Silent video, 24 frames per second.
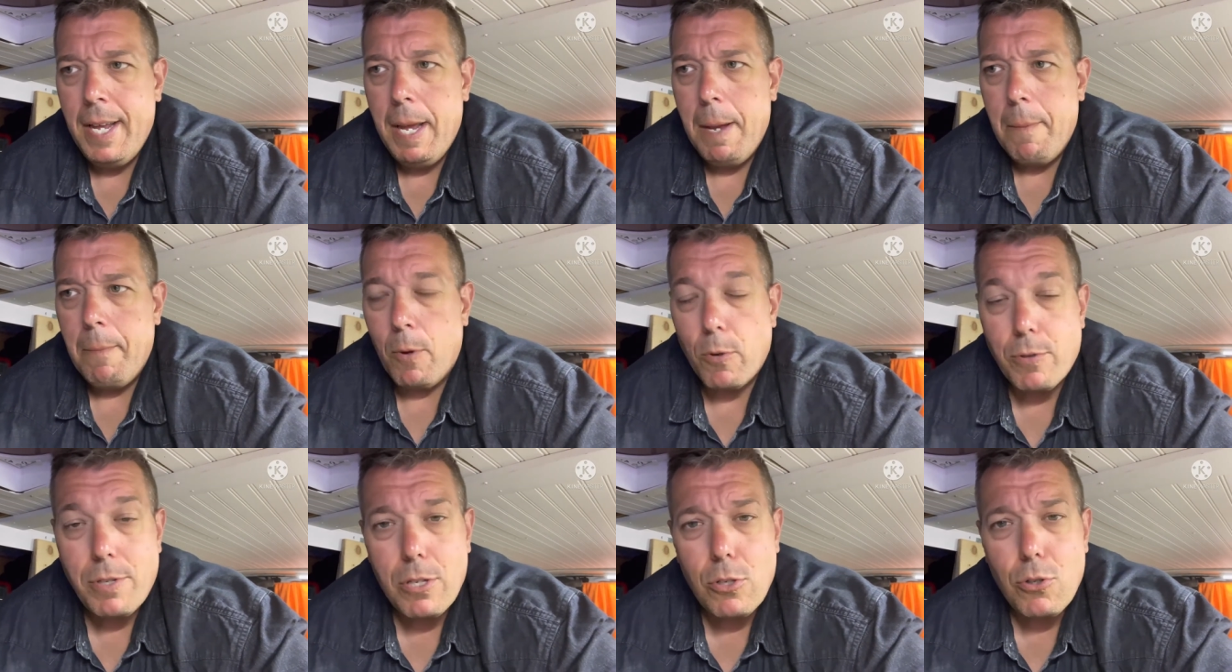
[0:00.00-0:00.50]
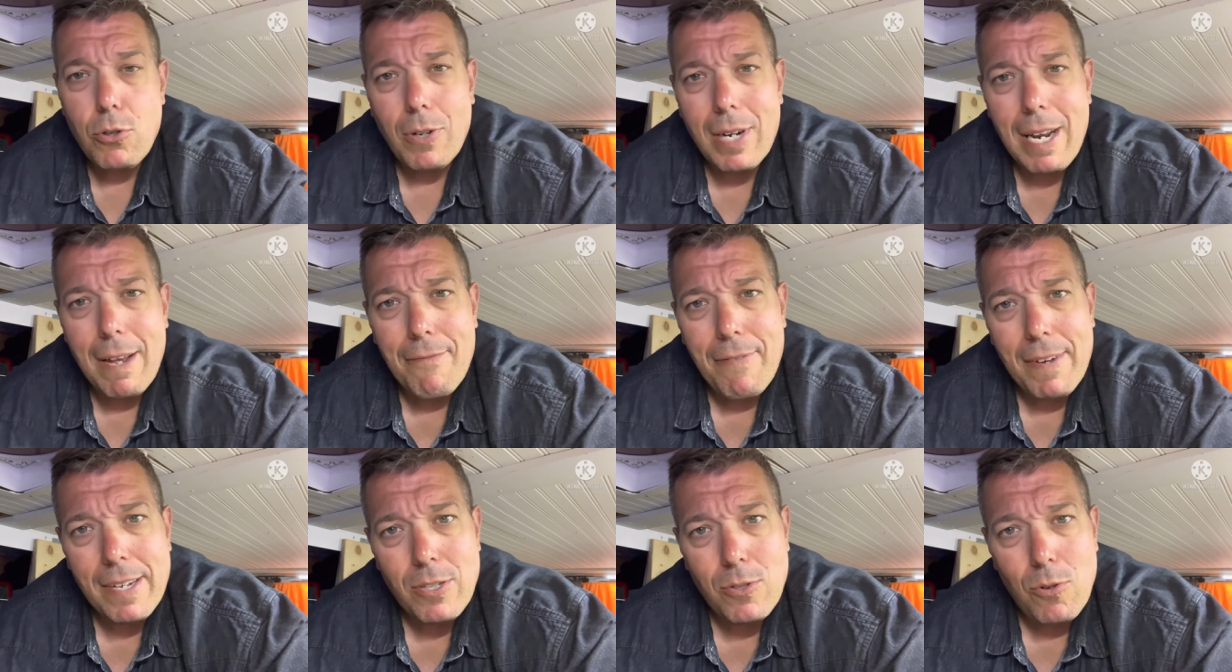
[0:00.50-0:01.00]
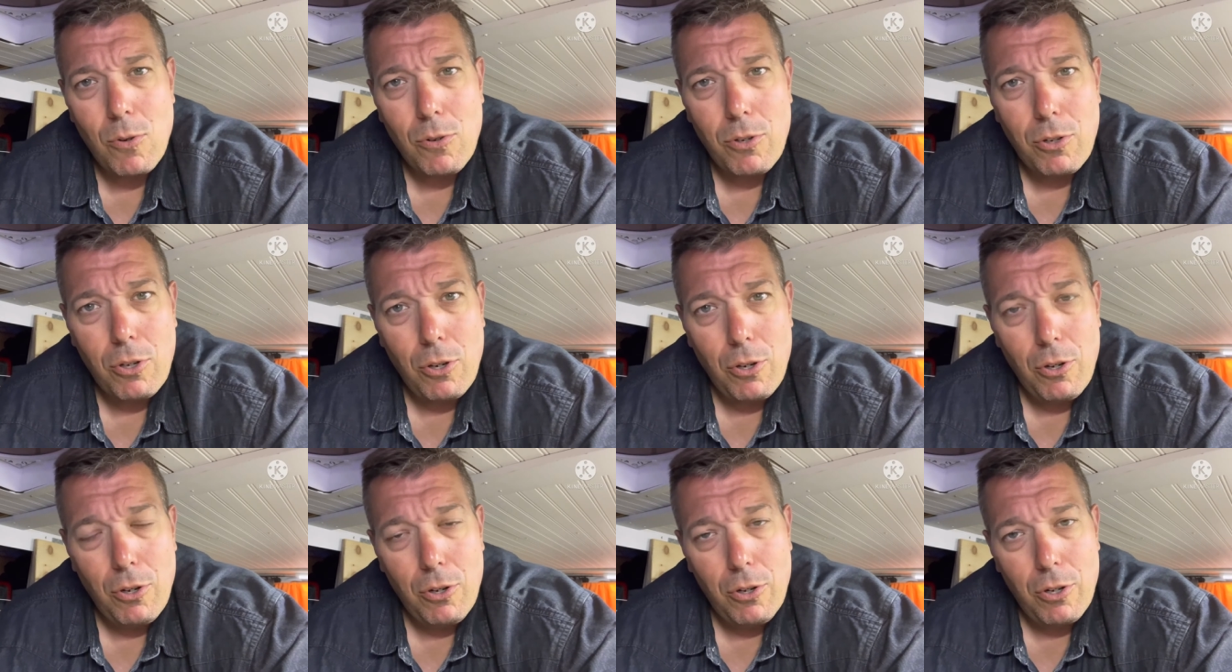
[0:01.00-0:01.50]
mais aussi sur la façon
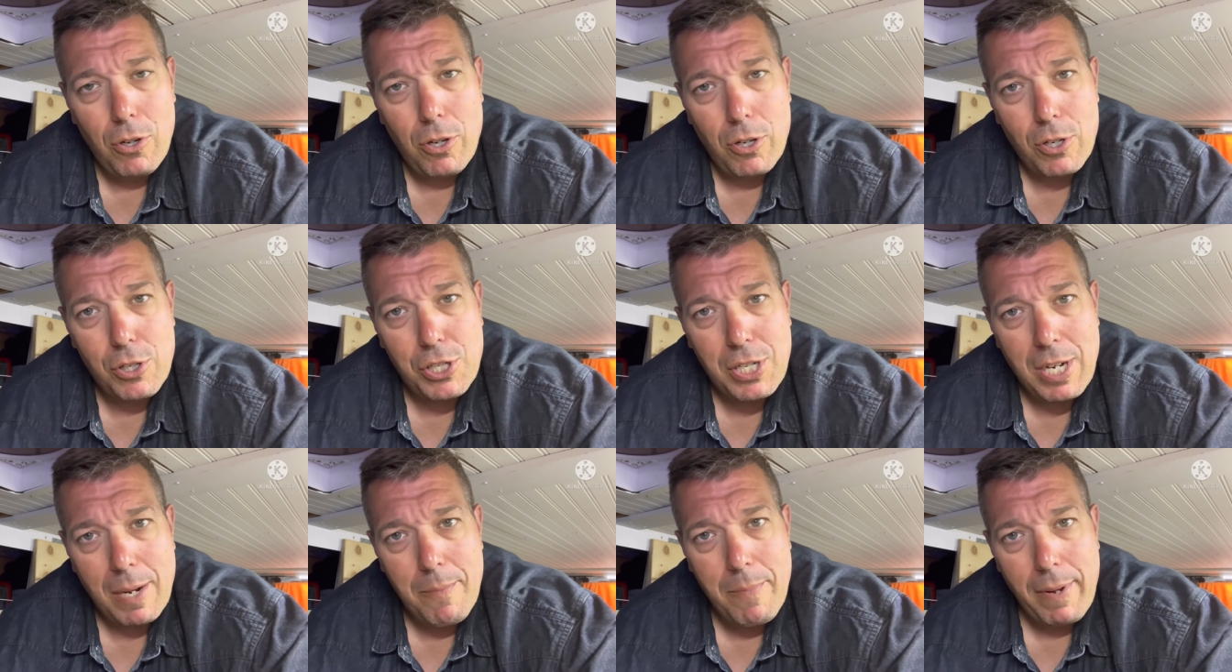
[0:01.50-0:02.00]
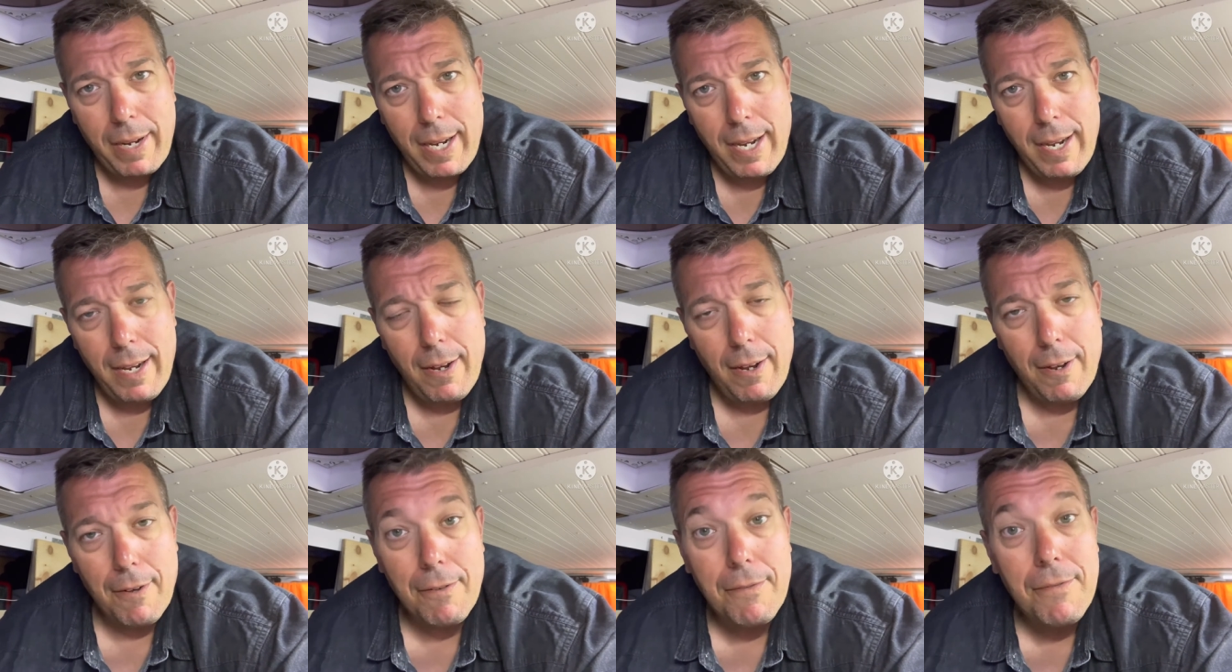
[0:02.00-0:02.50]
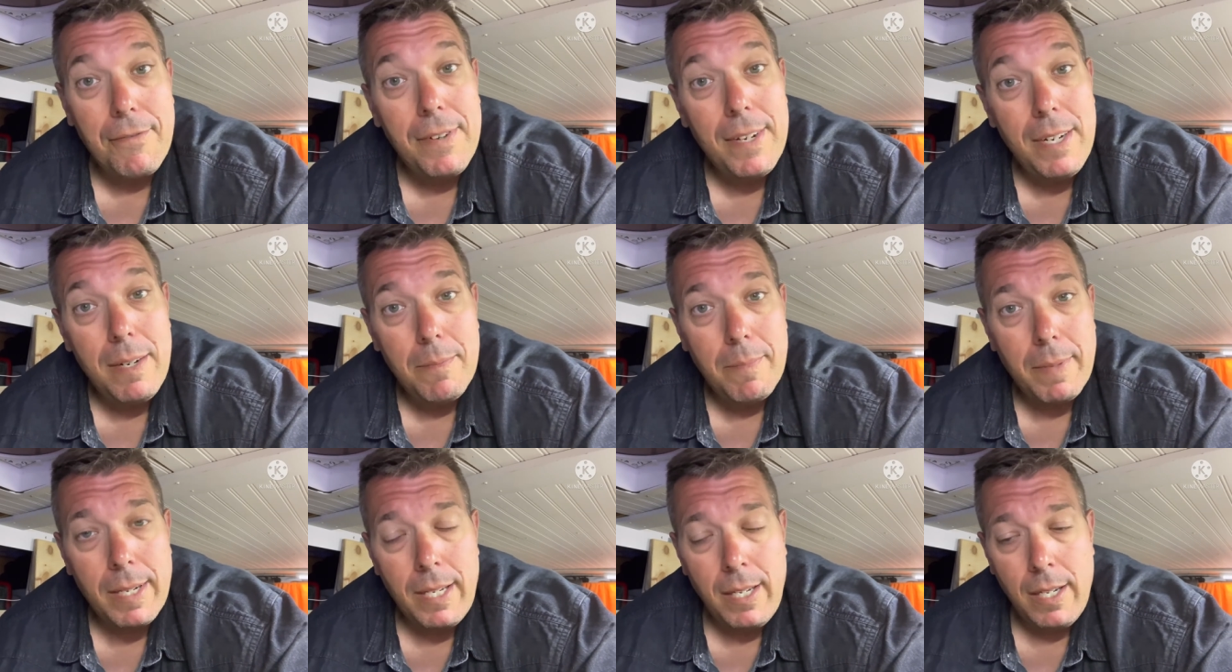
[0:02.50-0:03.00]
que euh, j'aimerais
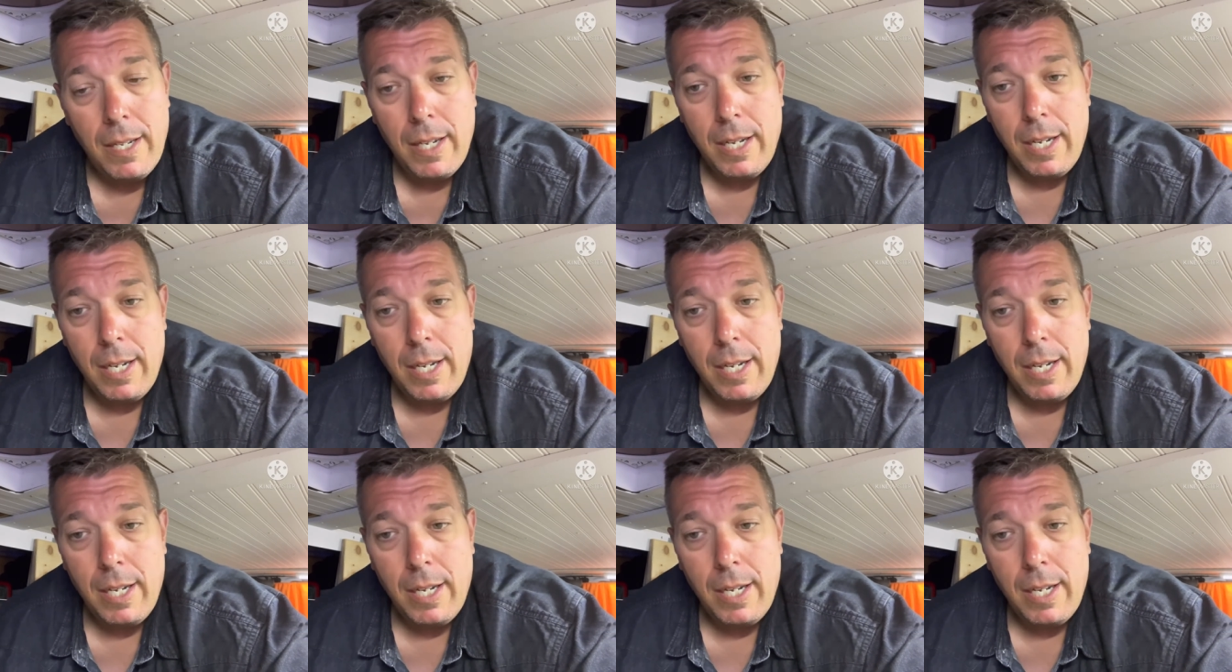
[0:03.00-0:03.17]
filmer